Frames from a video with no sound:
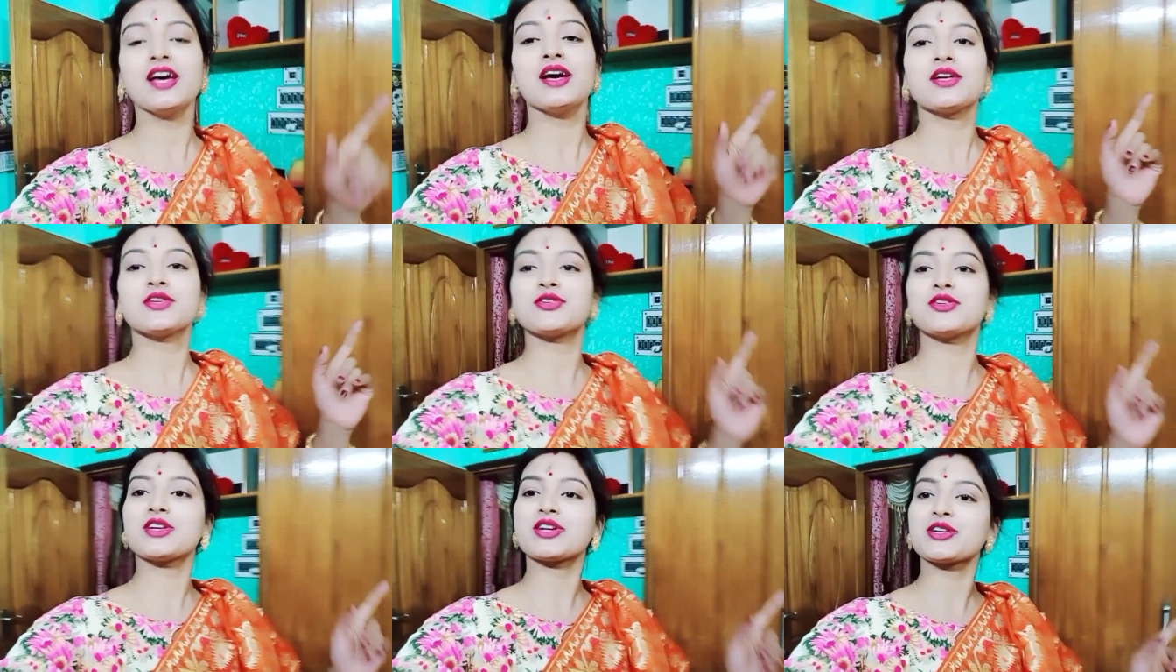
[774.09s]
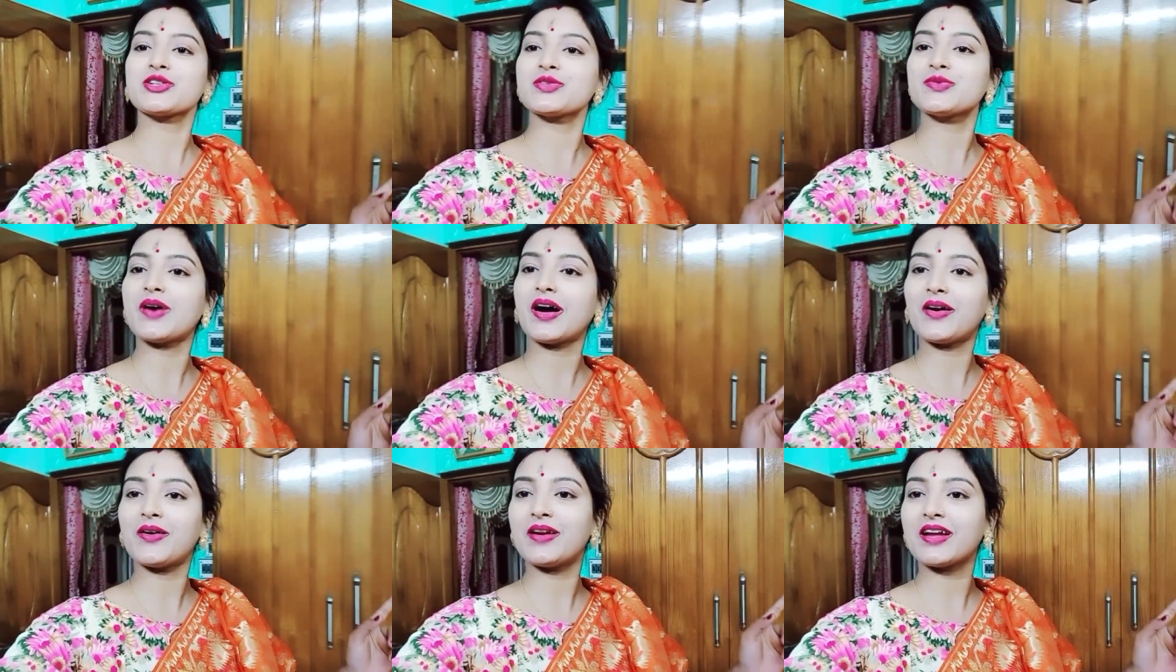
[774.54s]
যদি কিছু
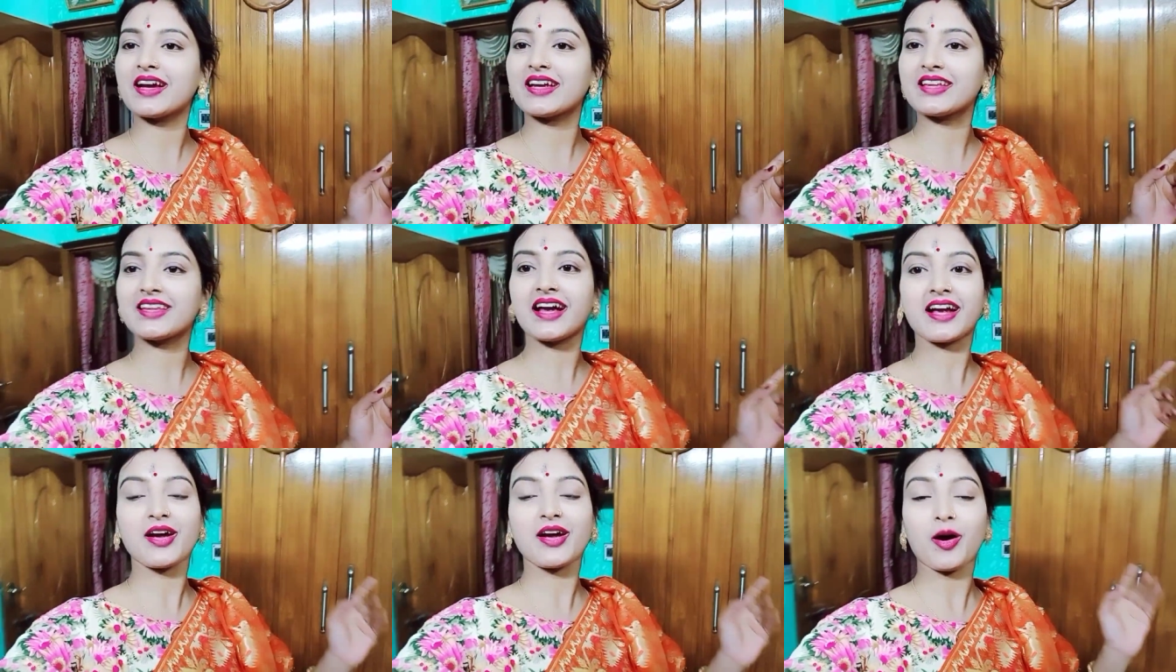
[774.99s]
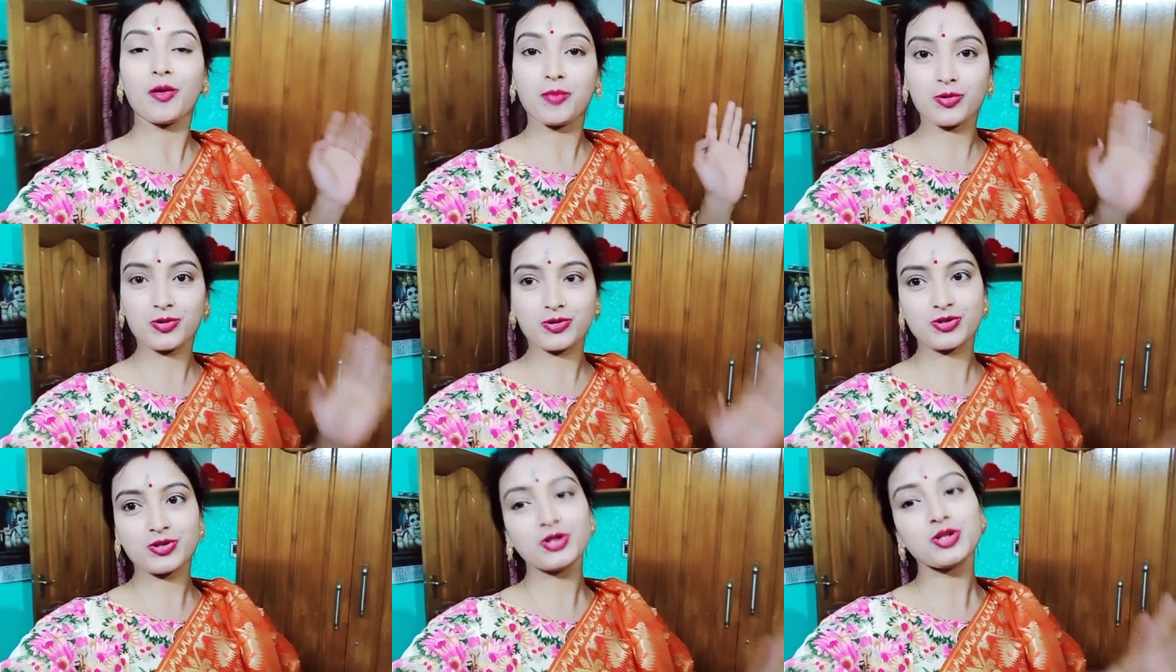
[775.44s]
ভালো লেগে থাকে
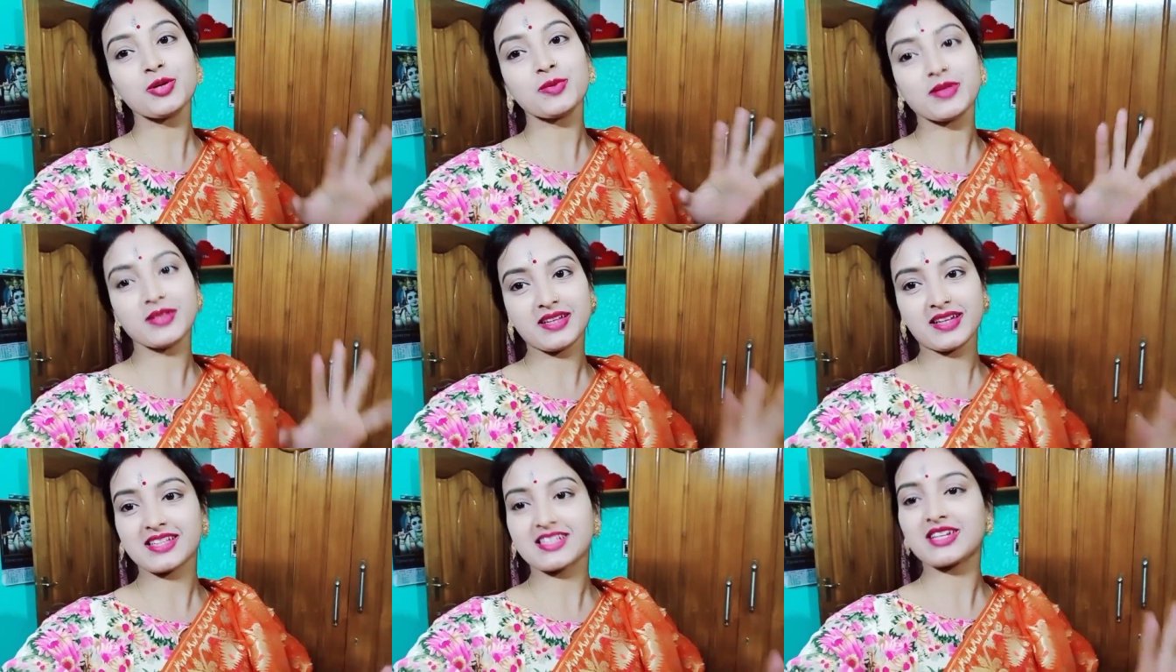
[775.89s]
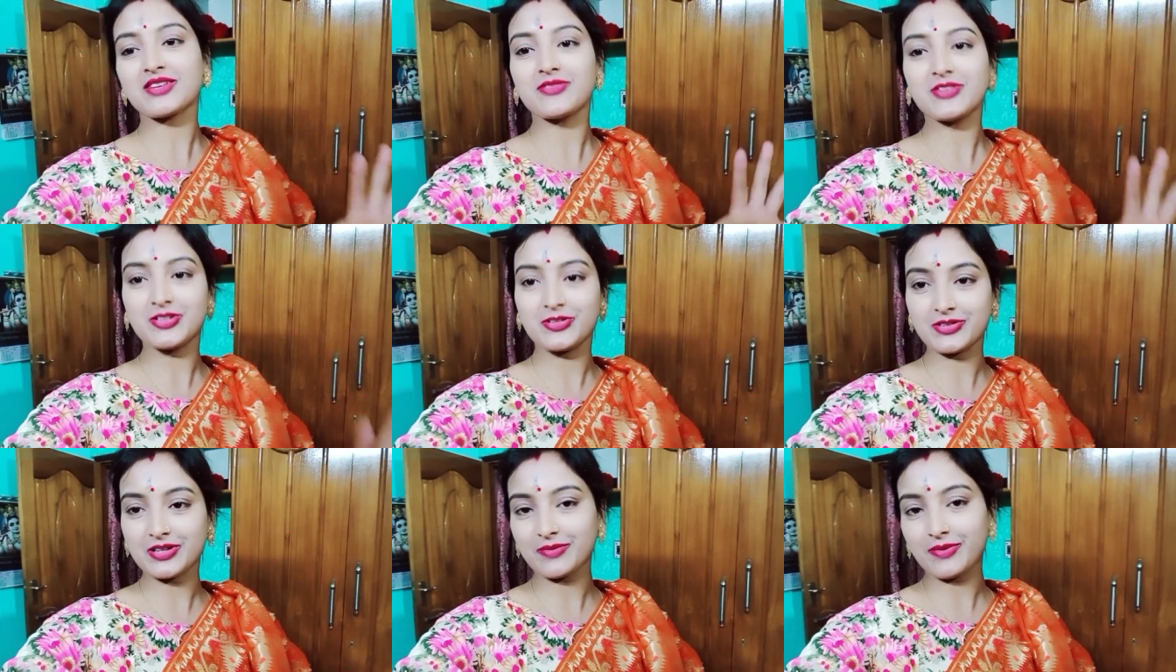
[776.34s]
অবশ্যই তোমাদের আজকে
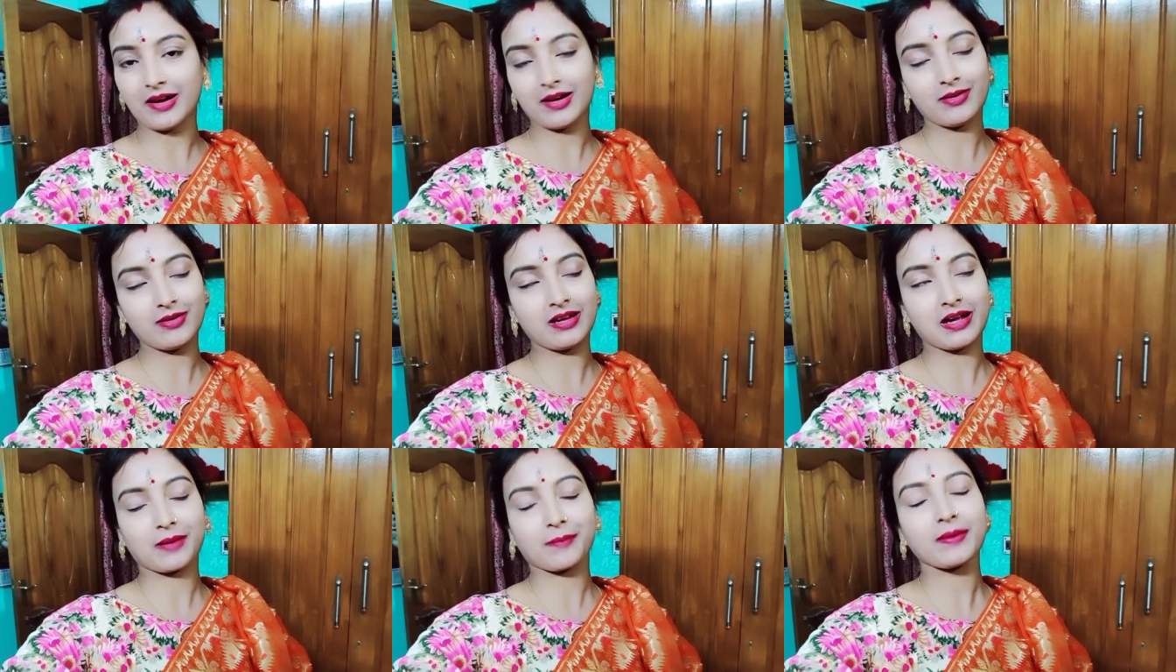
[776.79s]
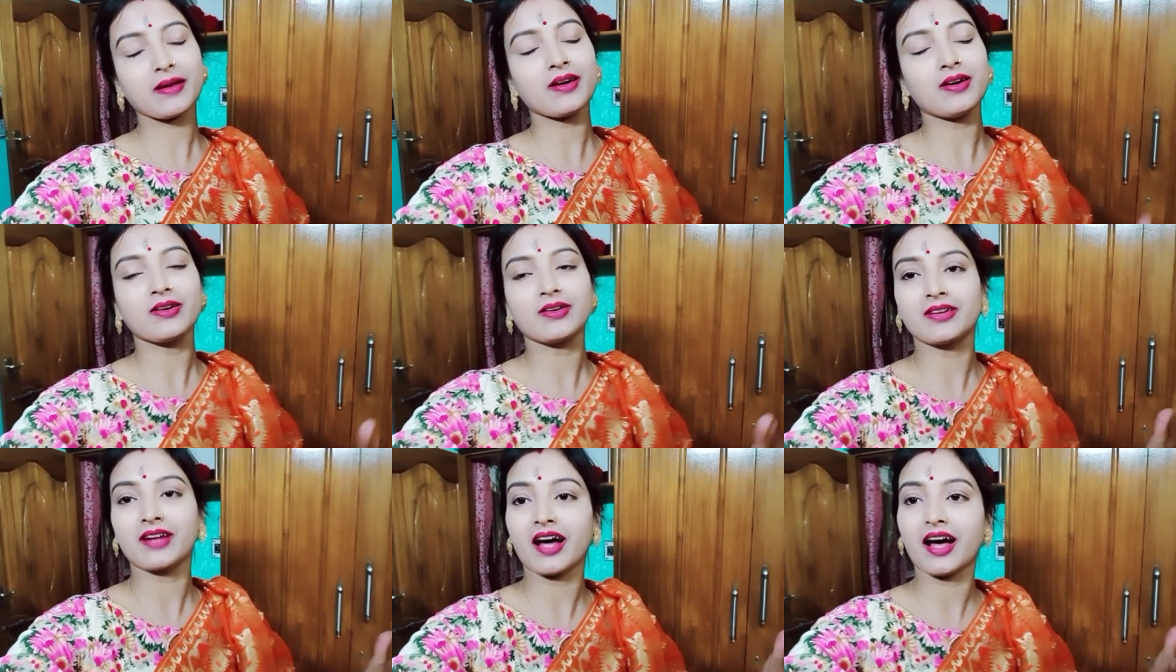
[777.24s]
ভিডিওটা ভালো লাগবে
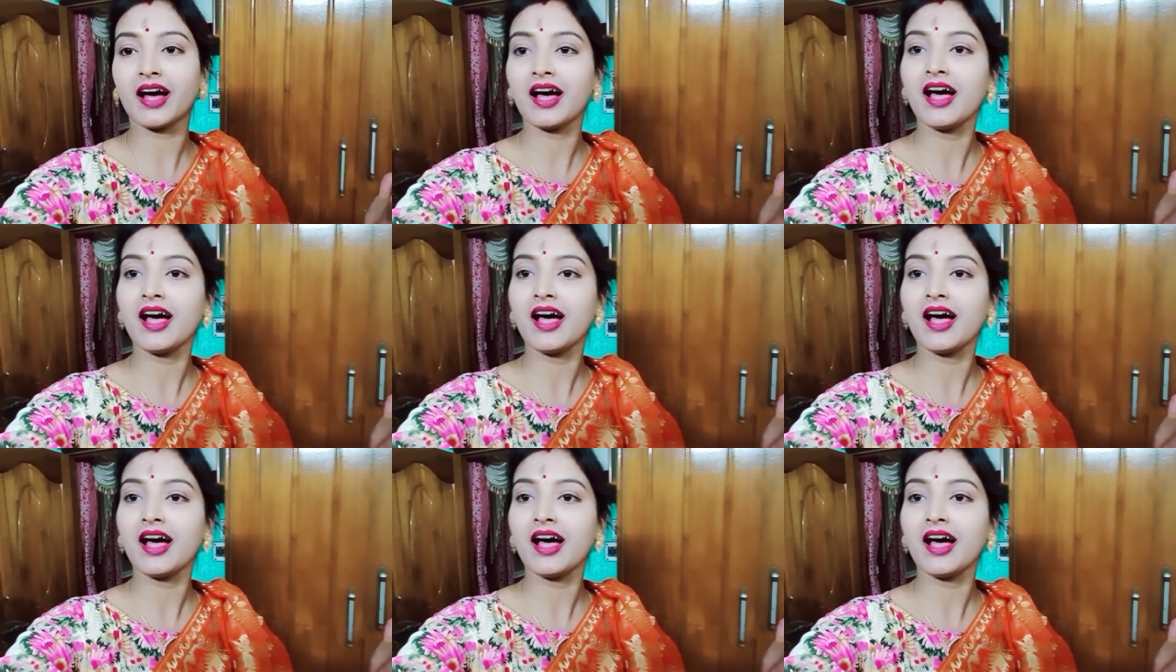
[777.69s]
কেননা